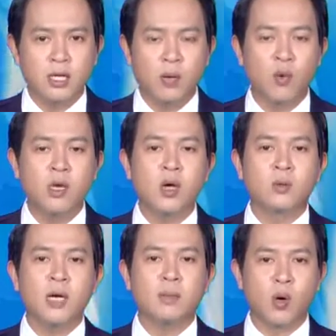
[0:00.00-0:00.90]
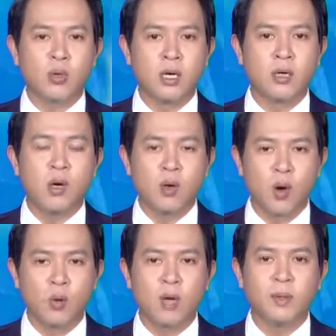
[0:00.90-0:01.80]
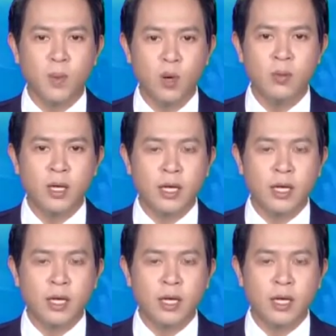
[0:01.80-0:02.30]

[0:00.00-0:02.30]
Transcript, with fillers: tập huấn công tác bầu cử Quốc hội khóa 14